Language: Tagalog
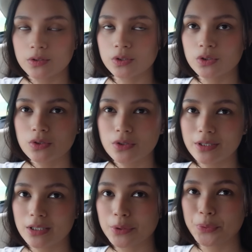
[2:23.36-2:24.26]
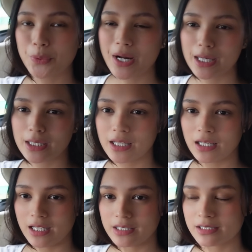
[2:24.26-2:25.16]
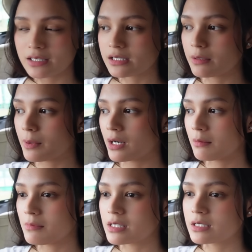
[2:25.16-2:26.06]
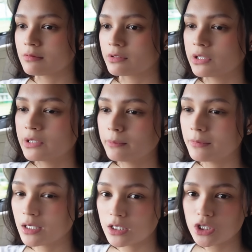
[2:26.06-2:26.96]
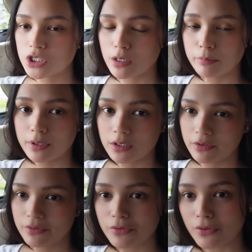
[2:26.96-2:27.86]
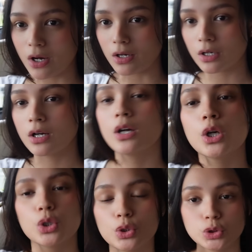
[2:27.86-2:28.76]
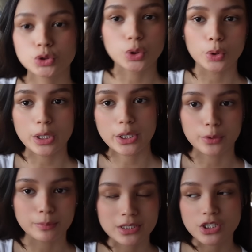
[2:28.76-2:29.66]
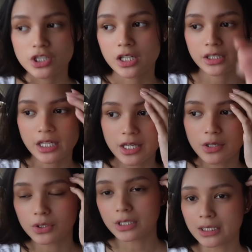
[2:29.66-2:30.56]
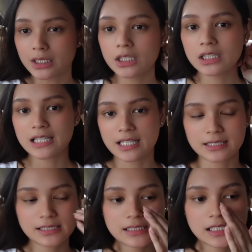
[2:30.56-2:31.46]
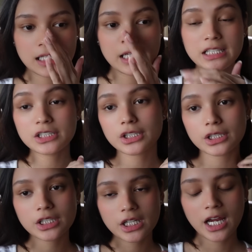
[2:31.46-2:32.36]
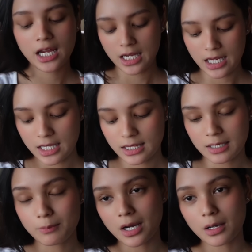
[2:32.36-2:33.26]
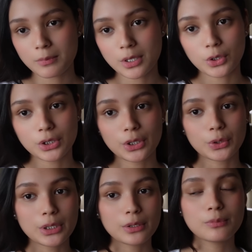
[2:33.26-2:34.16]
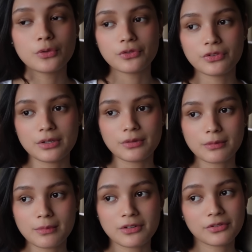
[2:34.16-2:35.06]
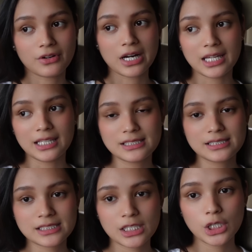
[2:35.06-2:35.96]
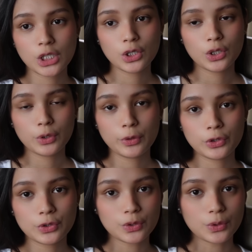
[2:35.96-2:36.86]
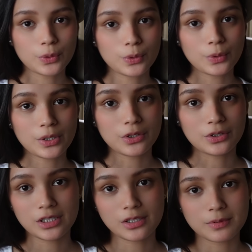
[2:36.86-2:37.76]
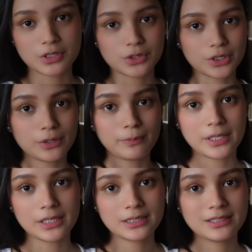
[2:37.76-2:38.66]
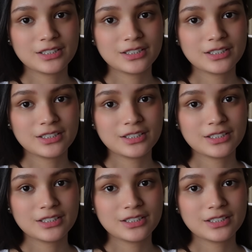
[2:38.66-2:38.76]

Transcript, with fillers: gusto ko ng wide lens kasi parang mas maganda siya pag nagvo-vlog. So, ayun, mag-check tayo ng lens later. And then, baka manood ako ng movie with my friends. So, ayun, di ko pa sure. But,